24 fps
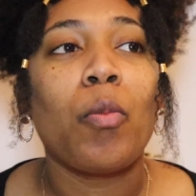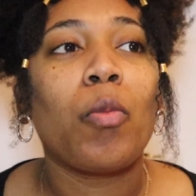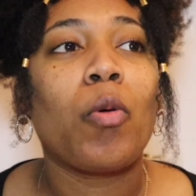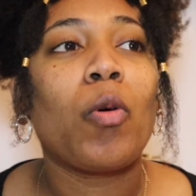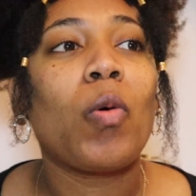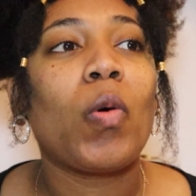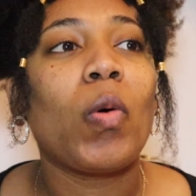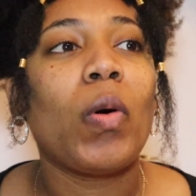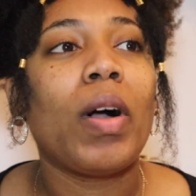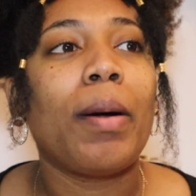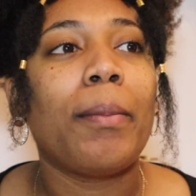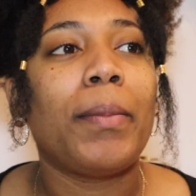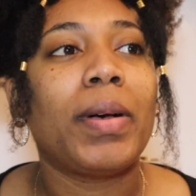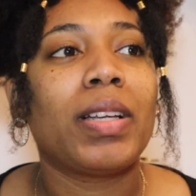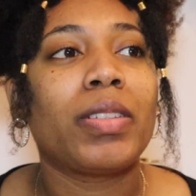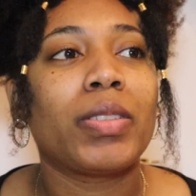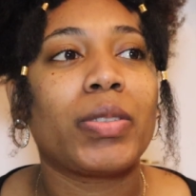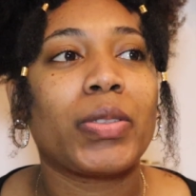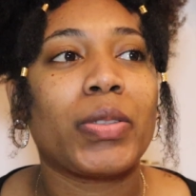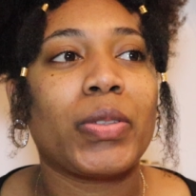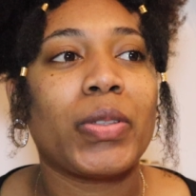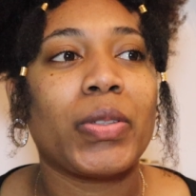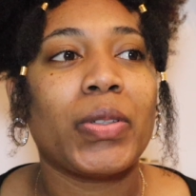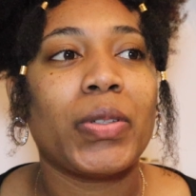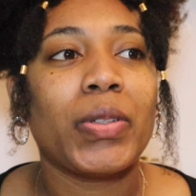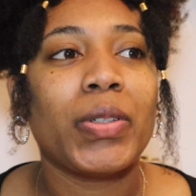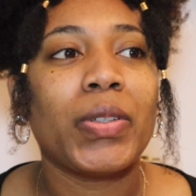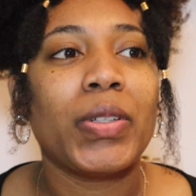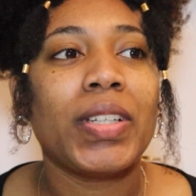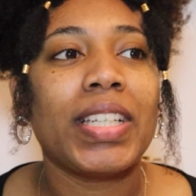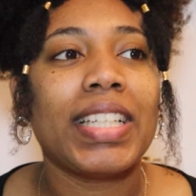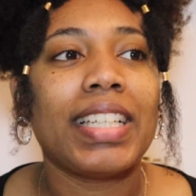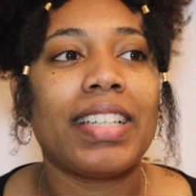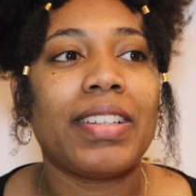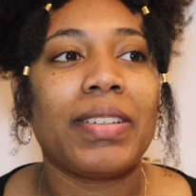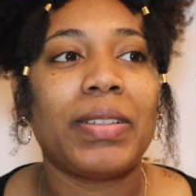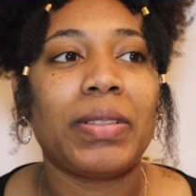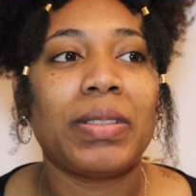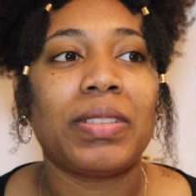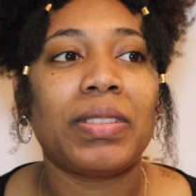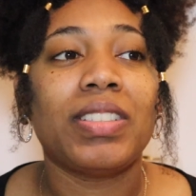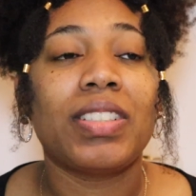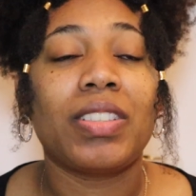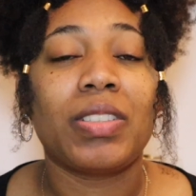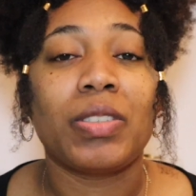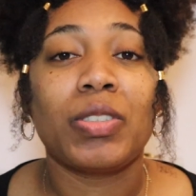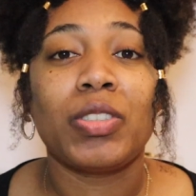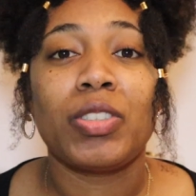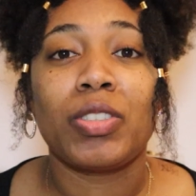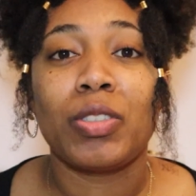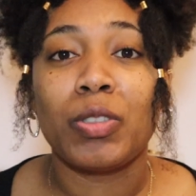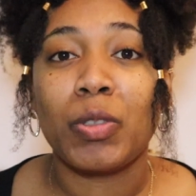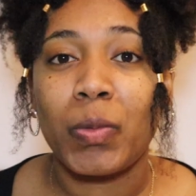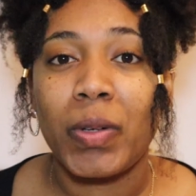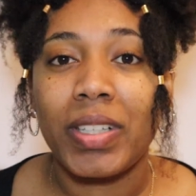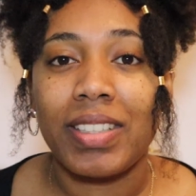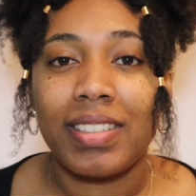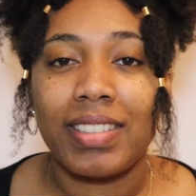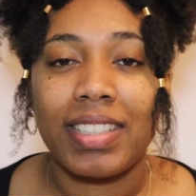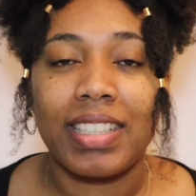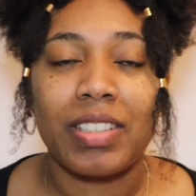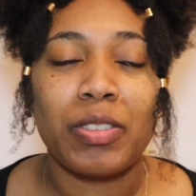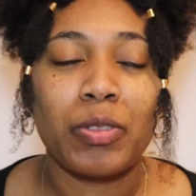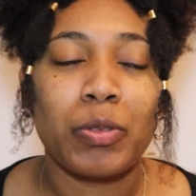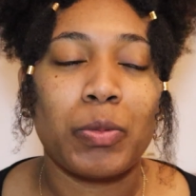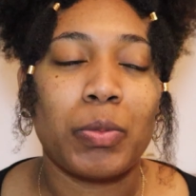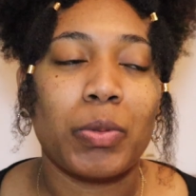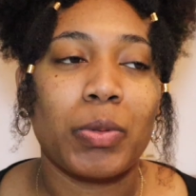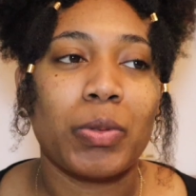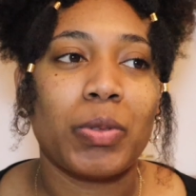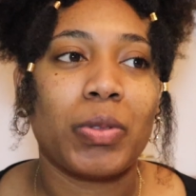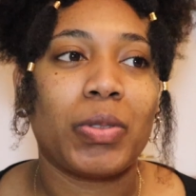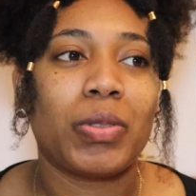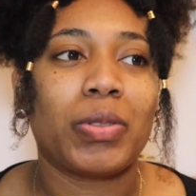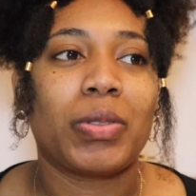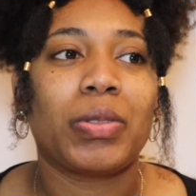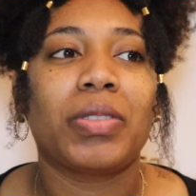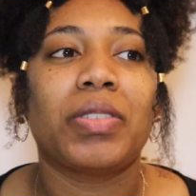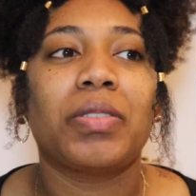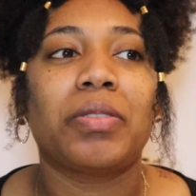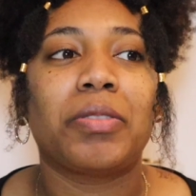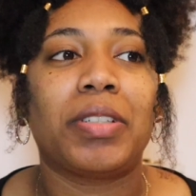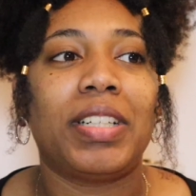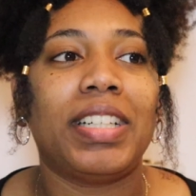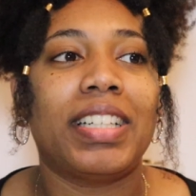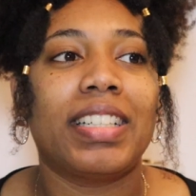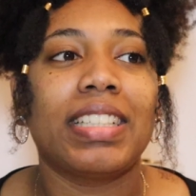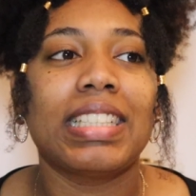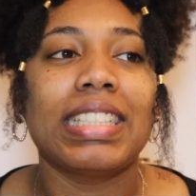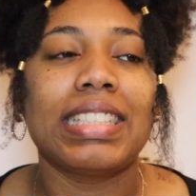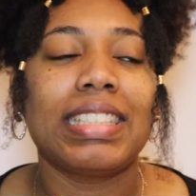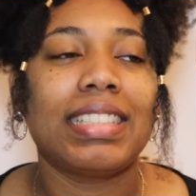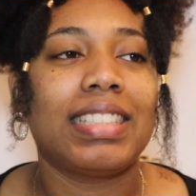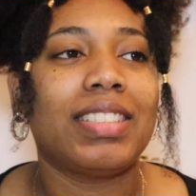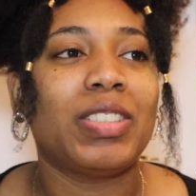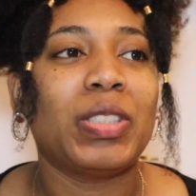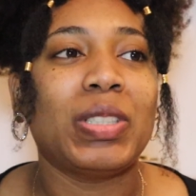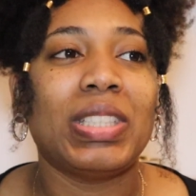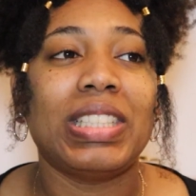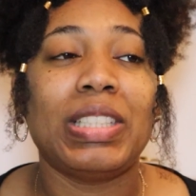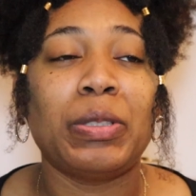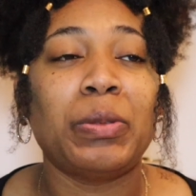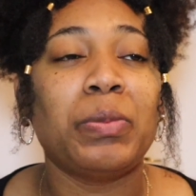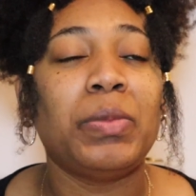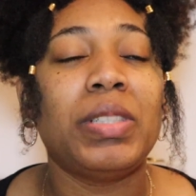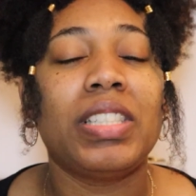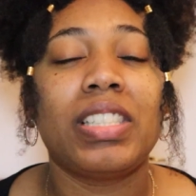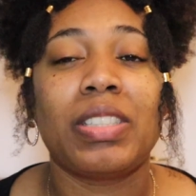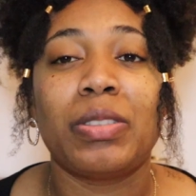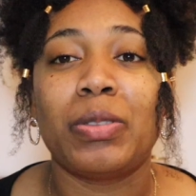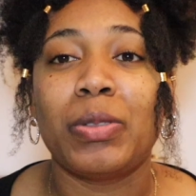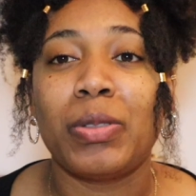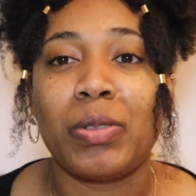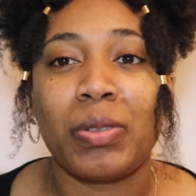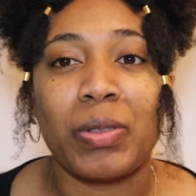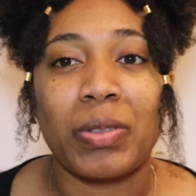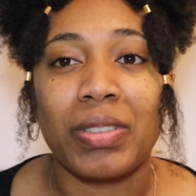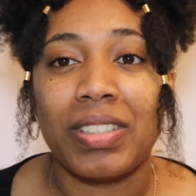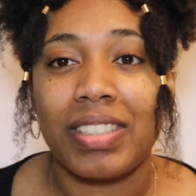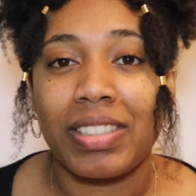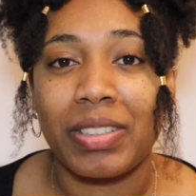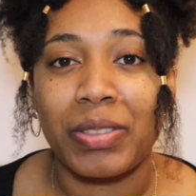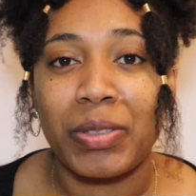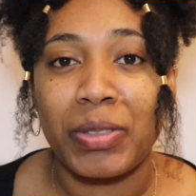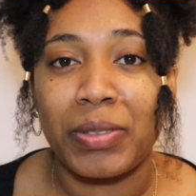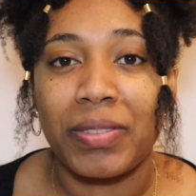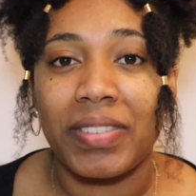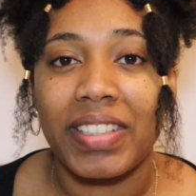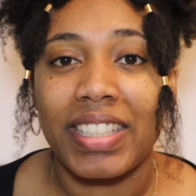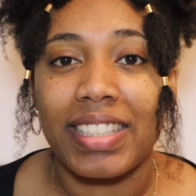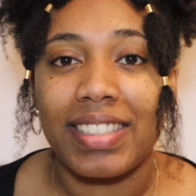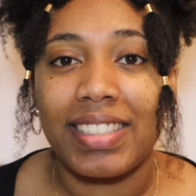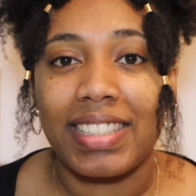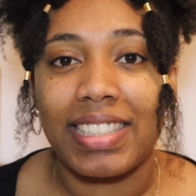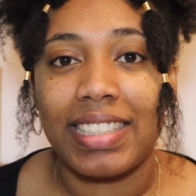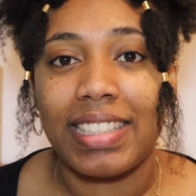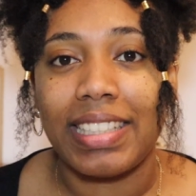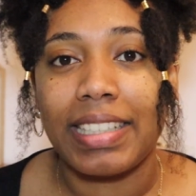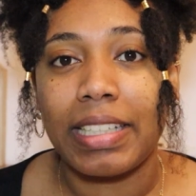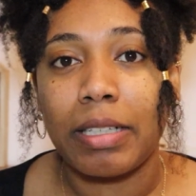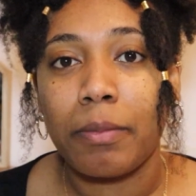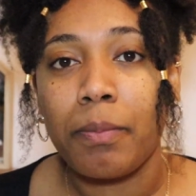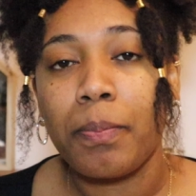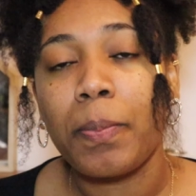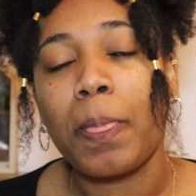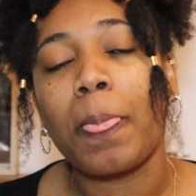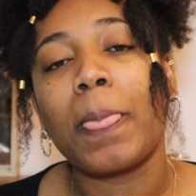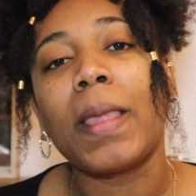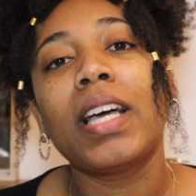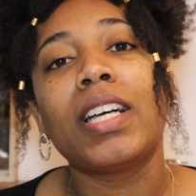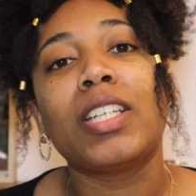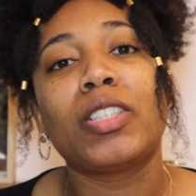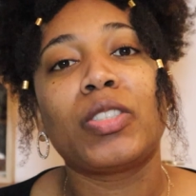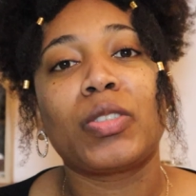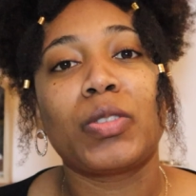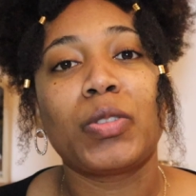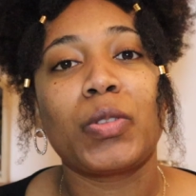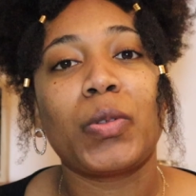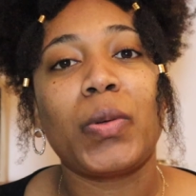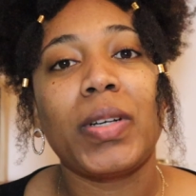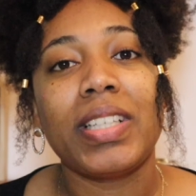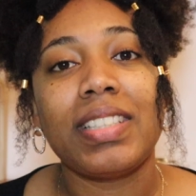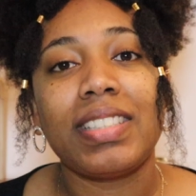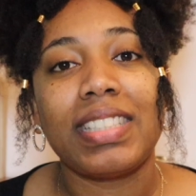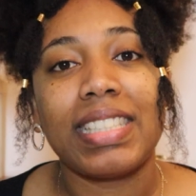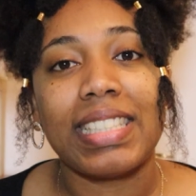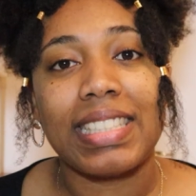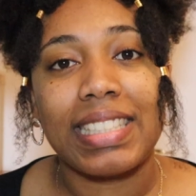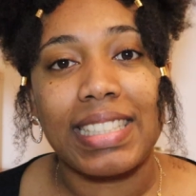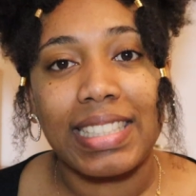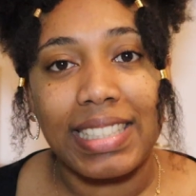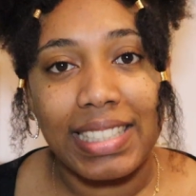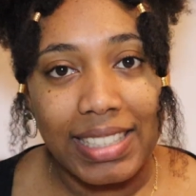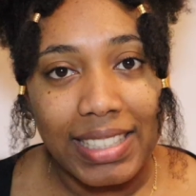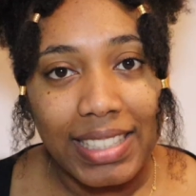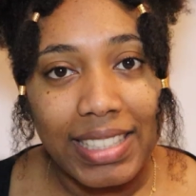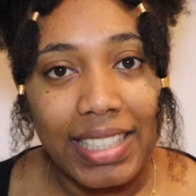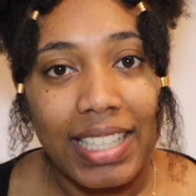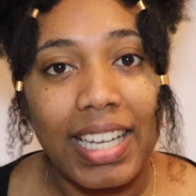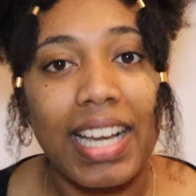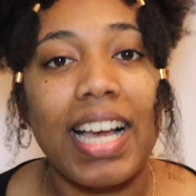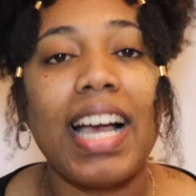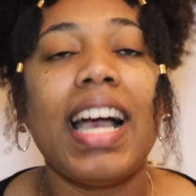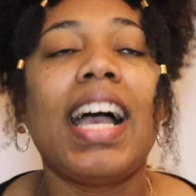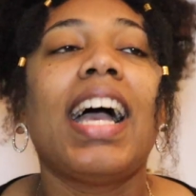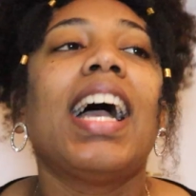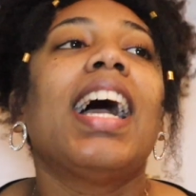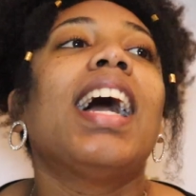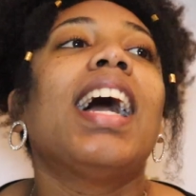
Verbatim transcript: Pourquoi Parce que dans Jean 3,16, je pense que voilà, j'étais obligée de sortir ce verset-là. Jean 3,16 dit,